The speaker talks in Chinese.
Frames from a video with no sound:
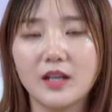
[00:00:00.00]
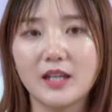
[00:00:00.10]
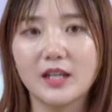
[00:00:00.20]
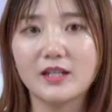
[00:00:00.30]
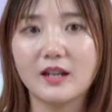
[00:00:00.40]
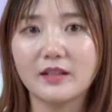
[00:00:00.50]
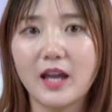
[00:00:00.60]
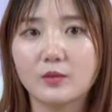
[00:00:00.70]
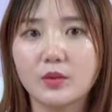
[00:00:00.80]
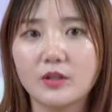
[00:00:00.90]
一想
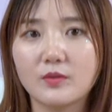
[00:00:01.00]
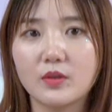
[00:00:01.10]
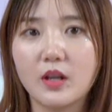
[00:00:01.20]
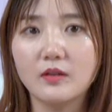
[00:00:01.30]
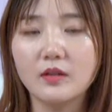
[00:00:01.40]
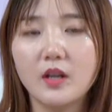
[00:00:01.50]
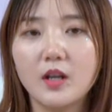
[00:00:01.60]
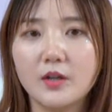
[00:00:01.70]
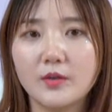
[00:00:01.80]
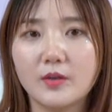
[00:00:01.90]
太多的女人。
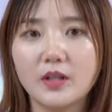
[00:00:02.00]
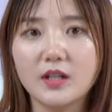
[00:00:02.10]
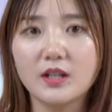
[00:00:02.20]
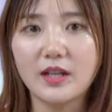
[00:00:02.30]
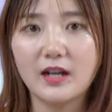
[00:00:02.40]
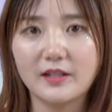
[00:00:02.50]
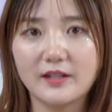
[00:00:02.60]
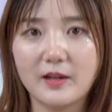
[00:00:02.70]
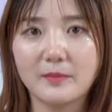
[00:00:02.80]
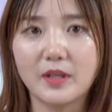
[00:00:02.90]
女人和男人
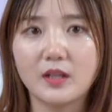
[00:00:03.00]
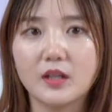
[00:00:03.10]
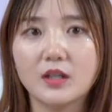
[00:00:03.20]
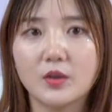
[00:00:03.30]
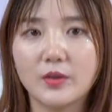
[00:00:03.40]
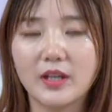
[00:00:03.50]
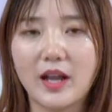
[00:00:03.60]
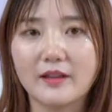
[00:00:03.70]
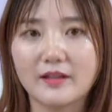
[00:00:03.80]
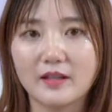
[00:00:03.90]
相比更容易
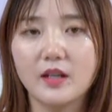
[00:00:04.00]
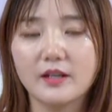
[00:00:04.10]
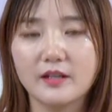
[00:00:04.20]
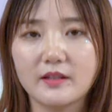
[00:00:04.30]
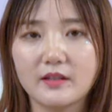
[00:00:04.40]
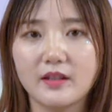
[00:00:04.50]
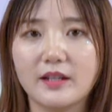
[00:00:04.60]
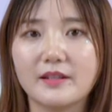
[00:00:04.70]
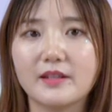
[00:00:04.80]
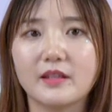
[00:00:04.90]
感性，心思
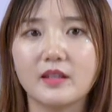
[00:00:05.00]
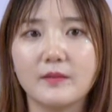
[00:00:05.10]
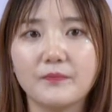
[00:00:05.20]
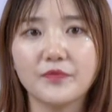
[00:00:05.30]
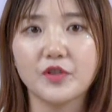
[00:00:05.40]
很细腻，